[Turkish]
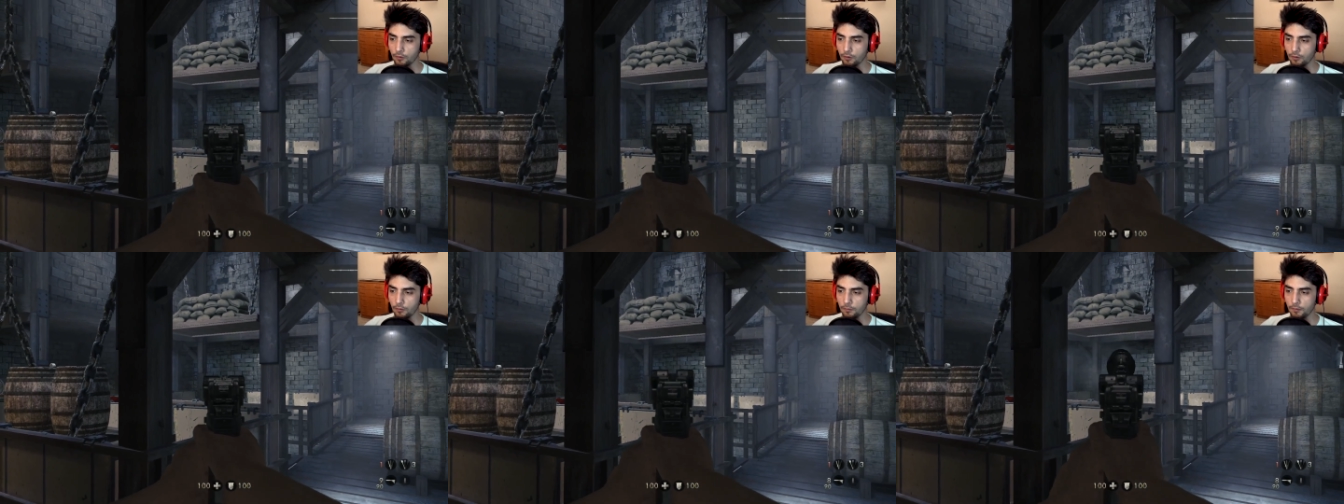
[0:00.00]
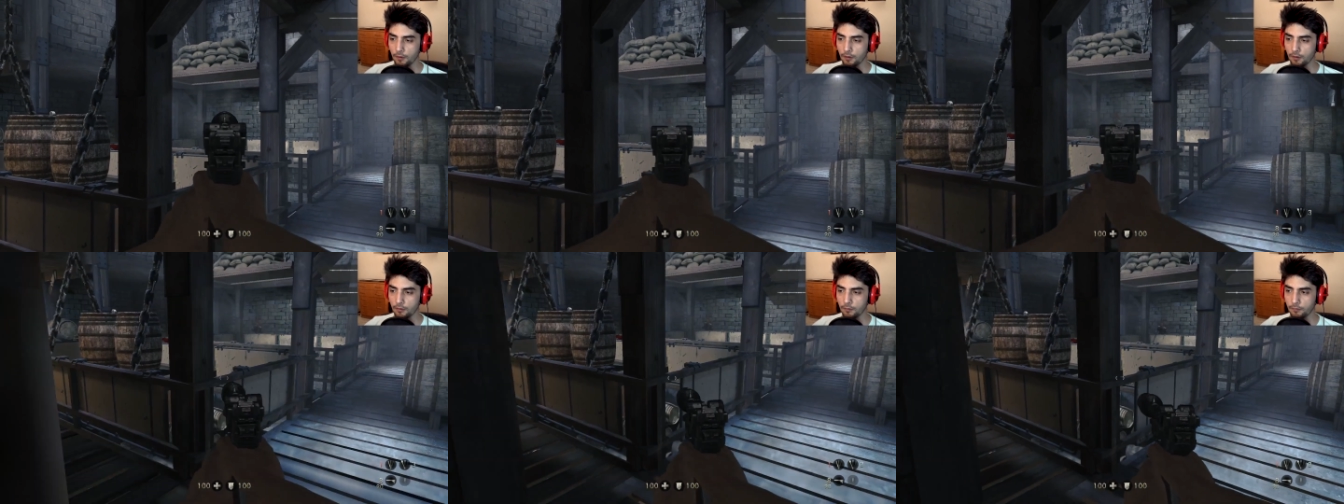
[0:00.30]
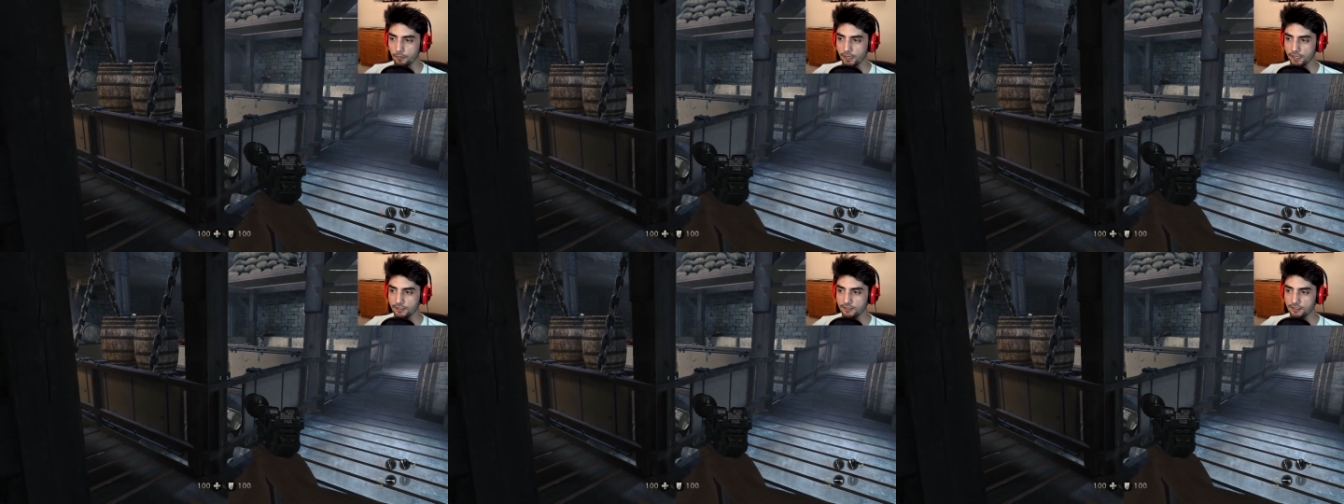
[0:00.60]
Hop.
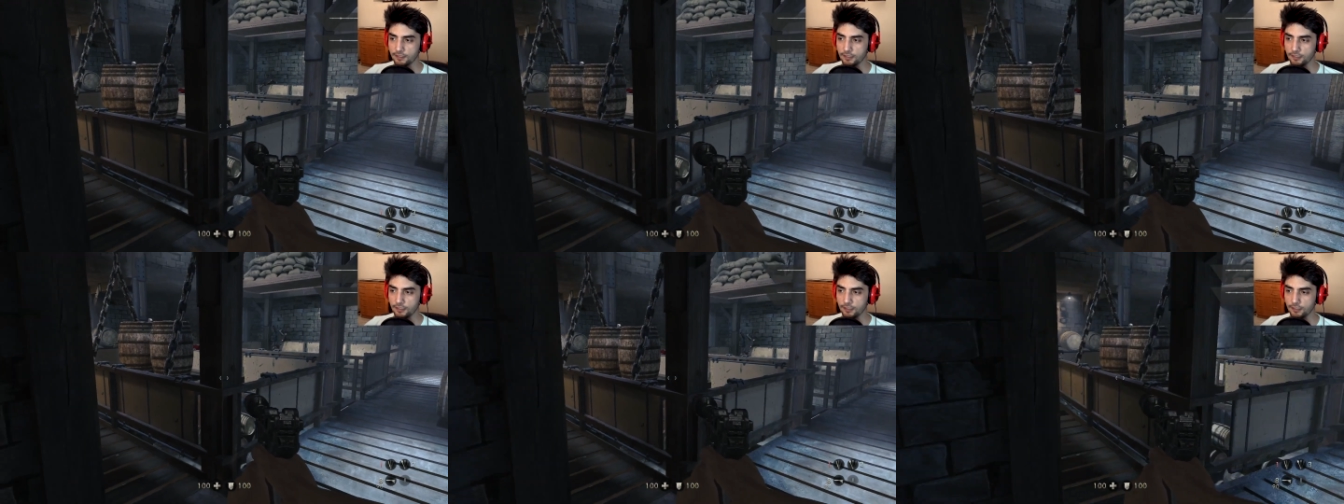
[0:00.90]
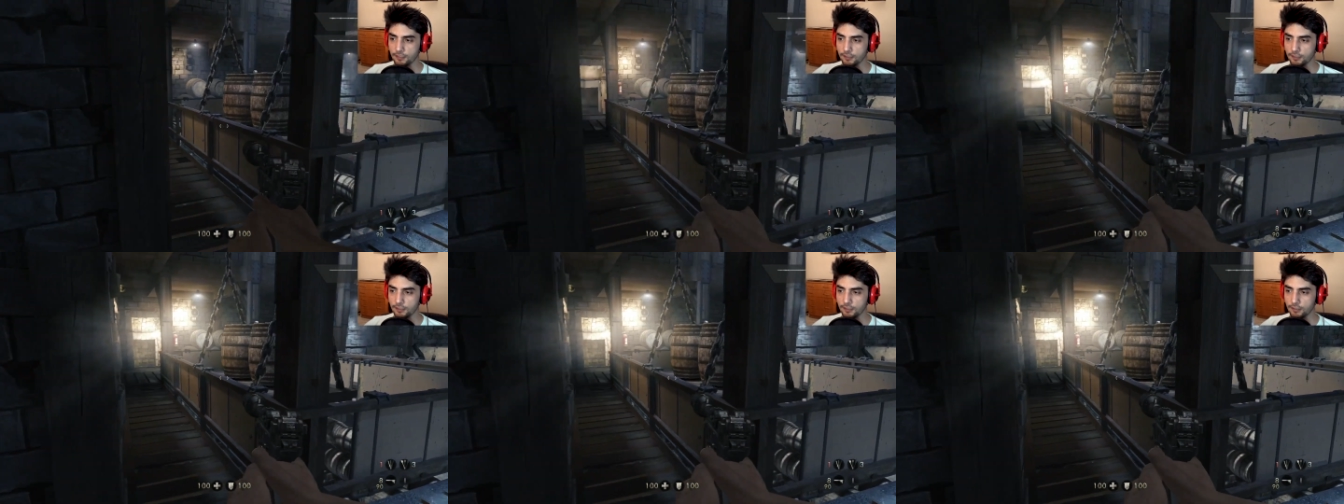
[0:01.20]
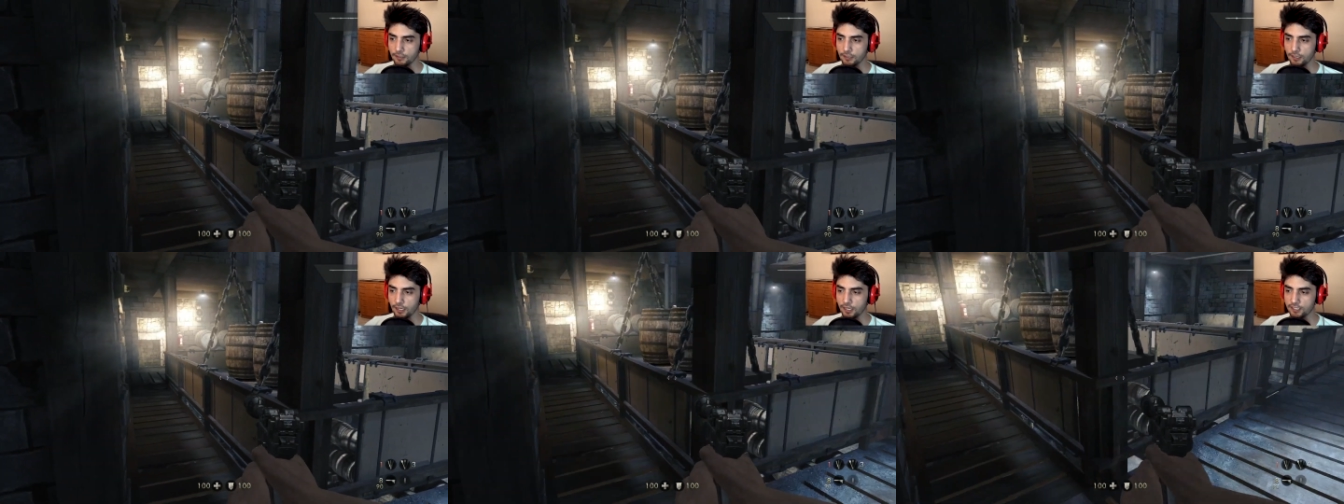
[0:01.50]
Bayzi.
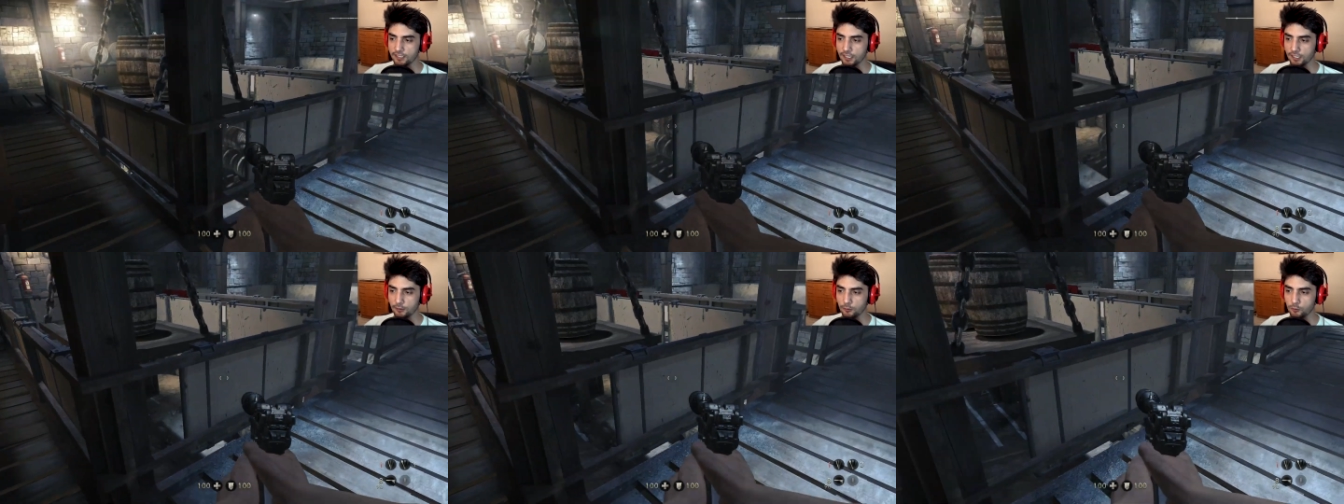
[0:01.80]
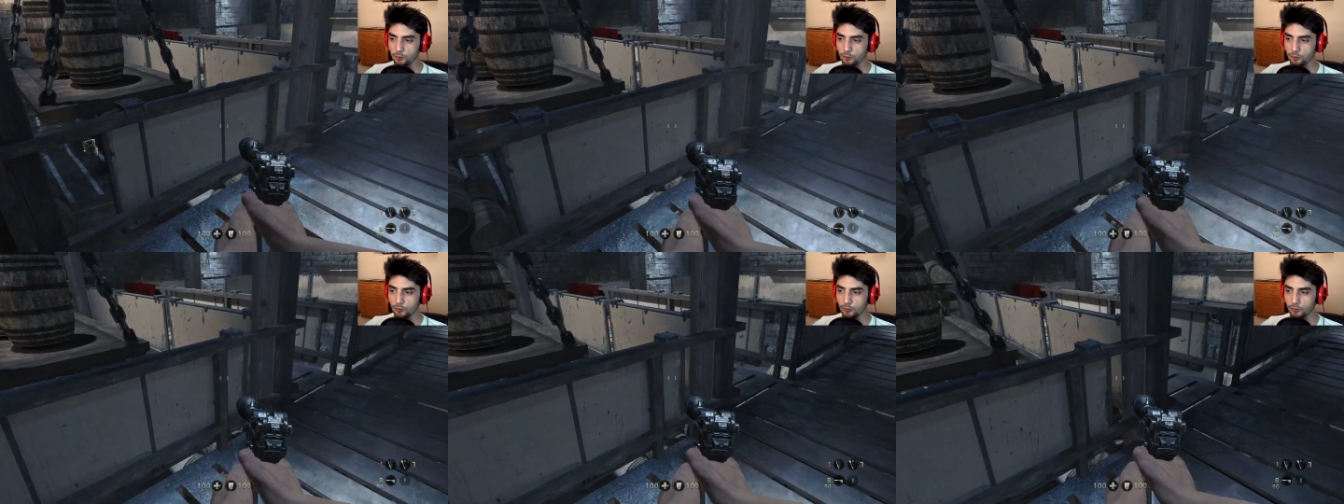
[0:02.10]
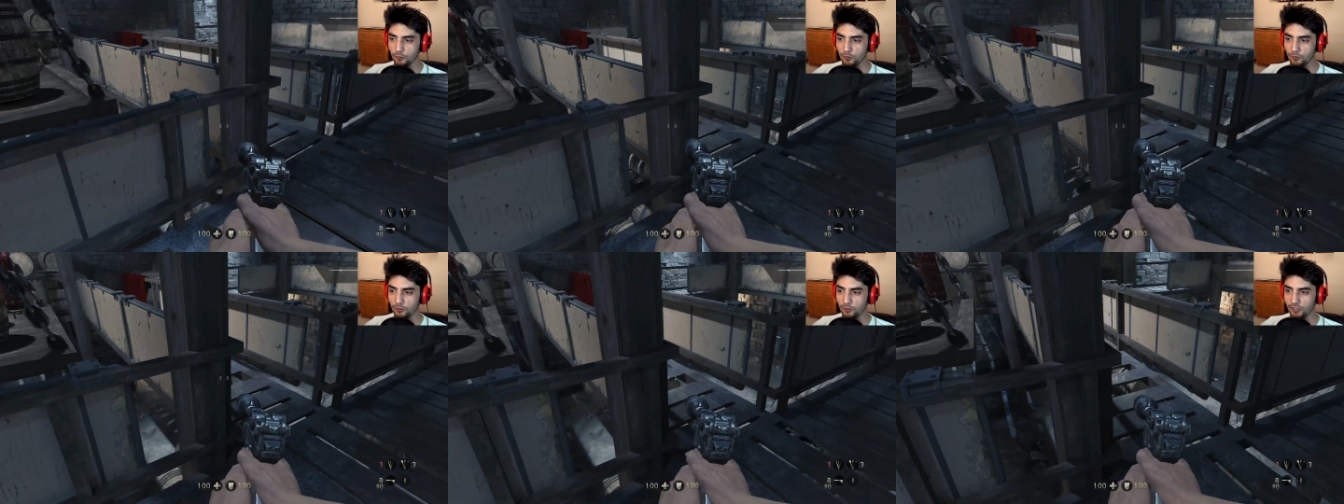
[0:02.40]
Aşağı
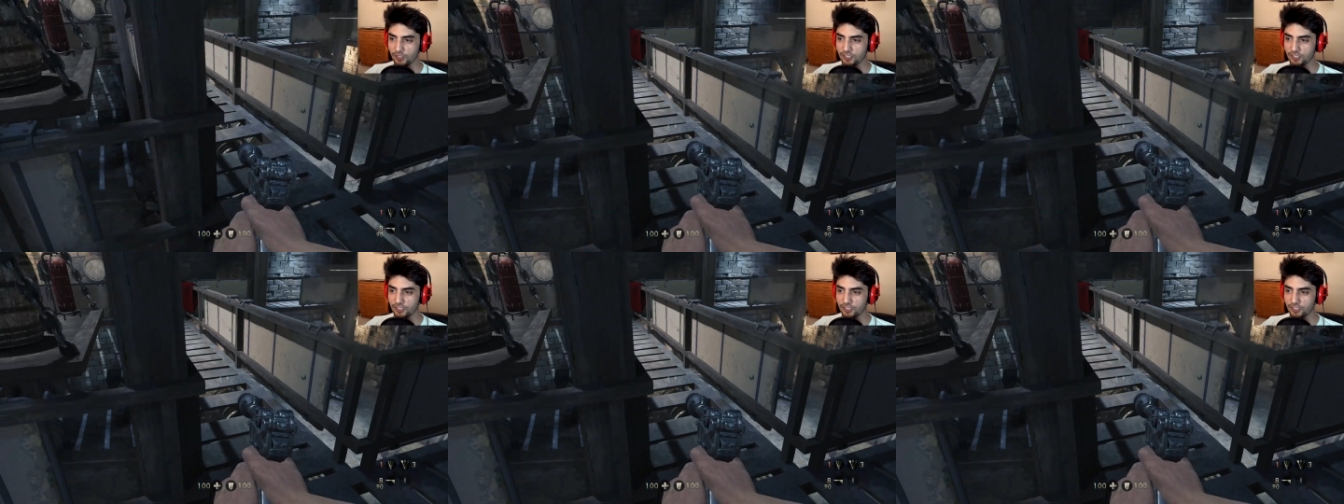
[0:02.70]
düştü.